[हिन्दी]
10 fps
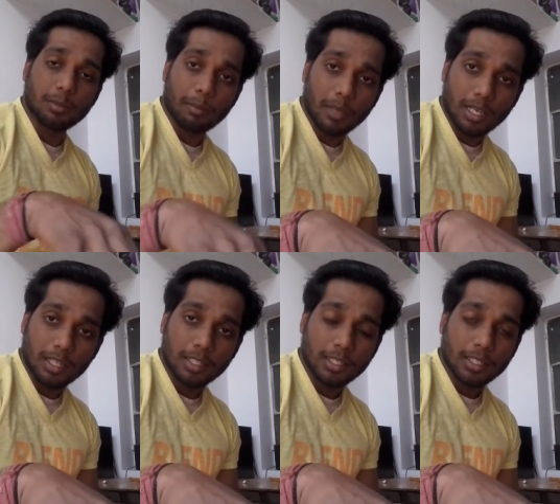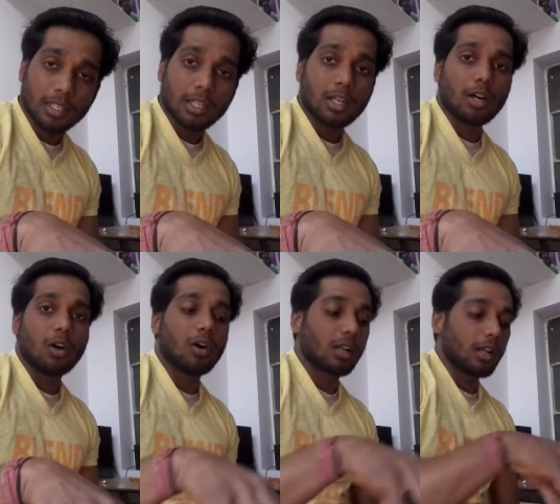विथ मिल्क
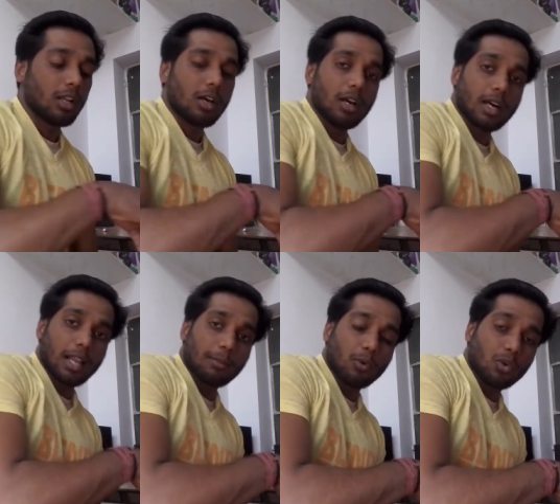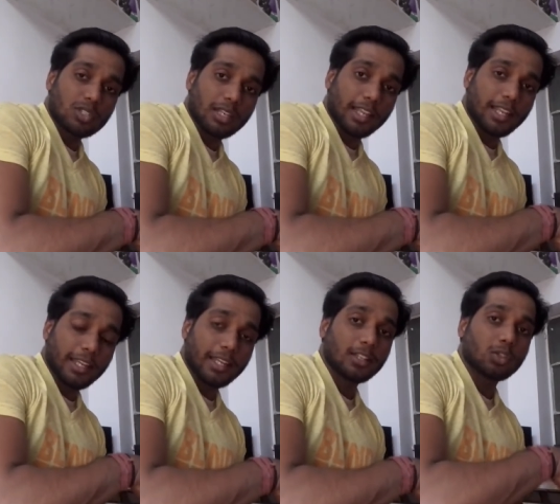और अगर आप ओट्स ले
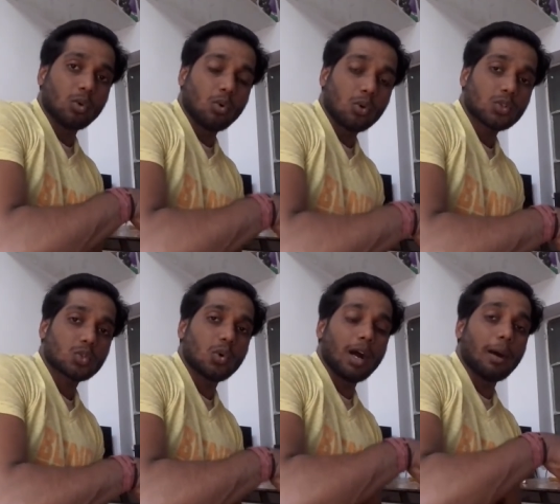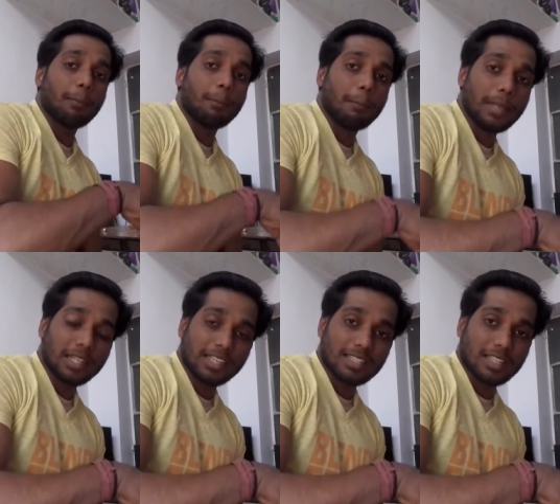रहे हैं तो ओट्स को आप
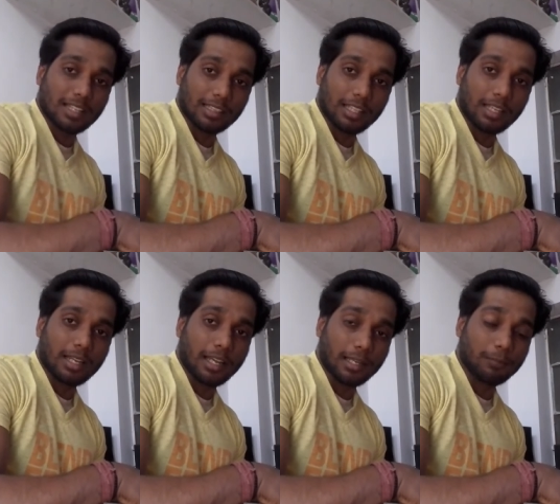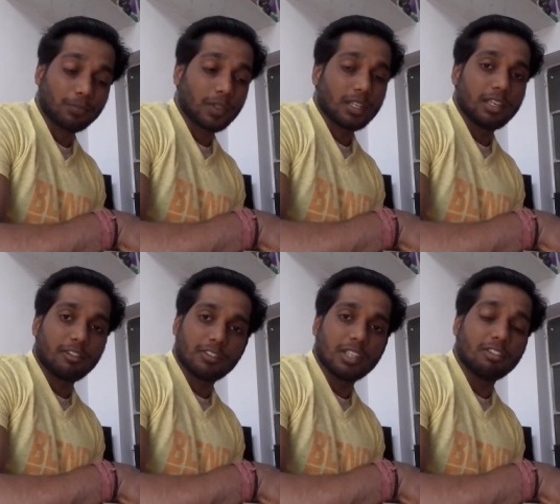मिल्क के साथ में खाएँ
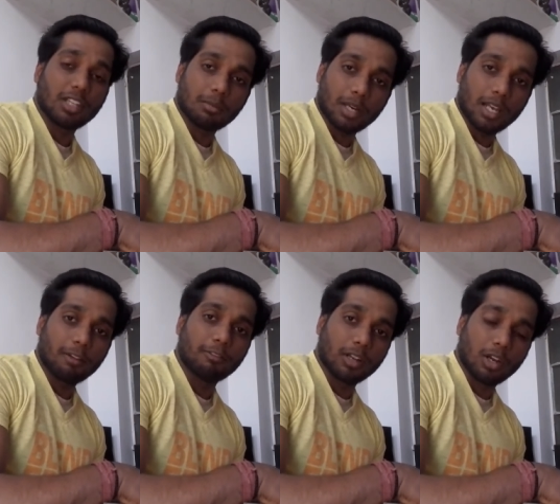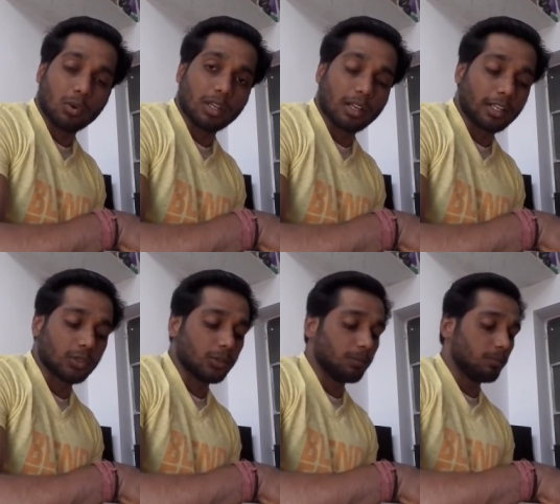इफ़ इवनिंग में अगर आप वर्कआउट कर रहे
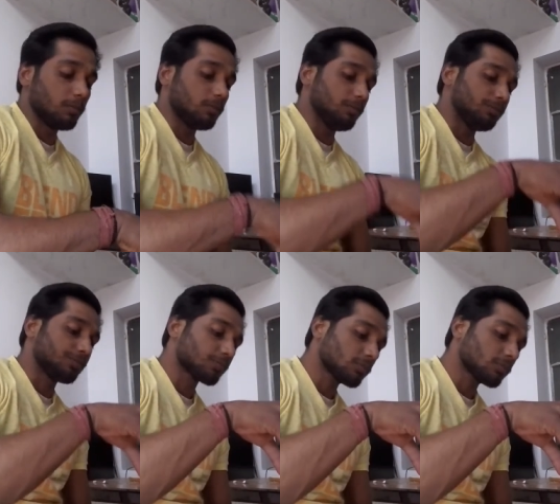हैं तो